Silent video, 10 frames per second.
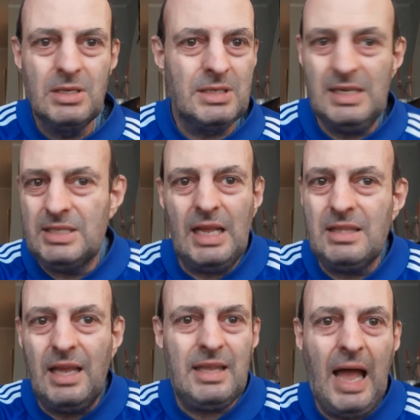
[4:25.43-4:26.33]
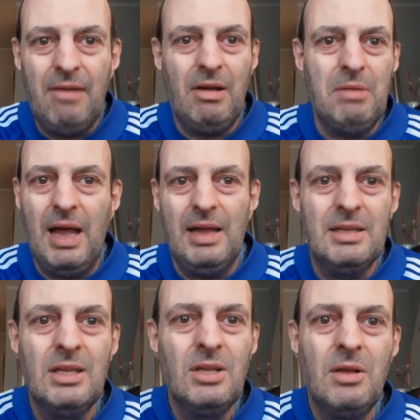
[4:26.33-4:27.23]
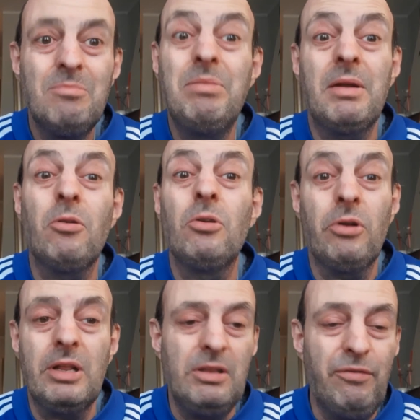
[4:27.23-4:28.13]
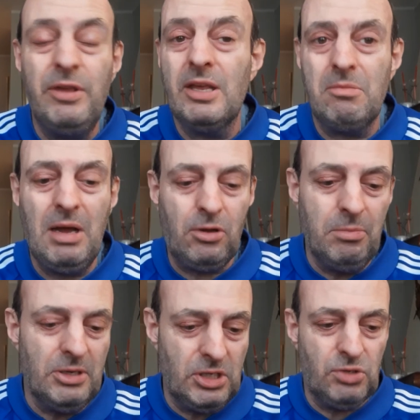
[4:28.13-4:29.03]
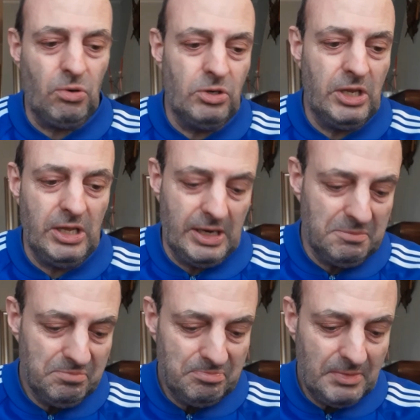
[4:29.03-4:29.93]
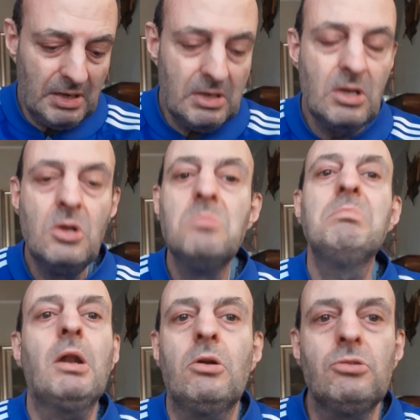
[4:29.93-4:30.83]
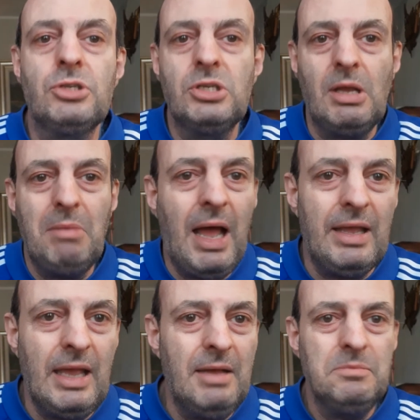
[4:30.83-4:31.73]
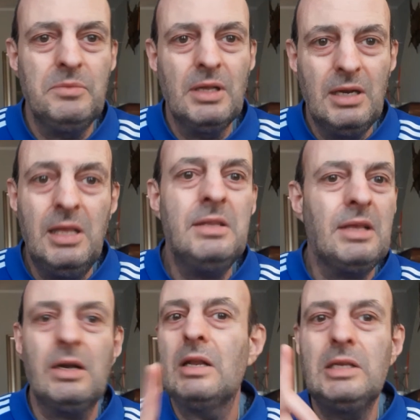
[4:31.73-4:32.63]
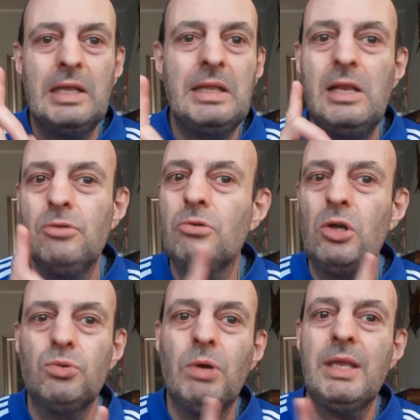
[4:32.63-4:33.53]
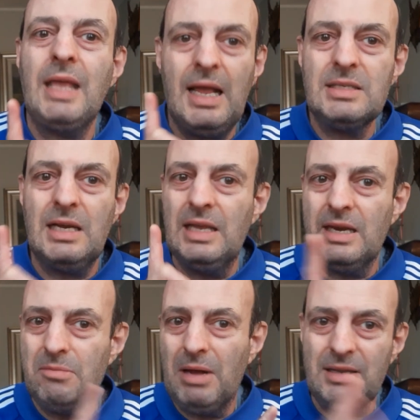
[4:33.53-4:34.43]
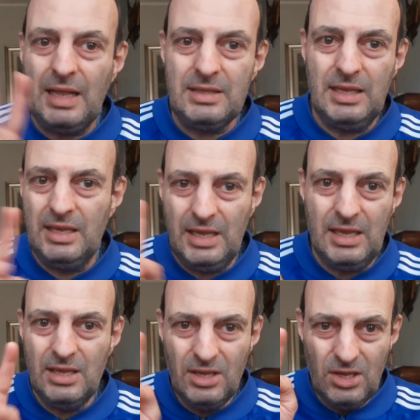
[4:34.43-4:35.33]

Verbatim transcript: che si attaccava ma per onore di firma come si suol dire però non si sa mai eh l'Inter degli 1-2 in casa li ha ribaltati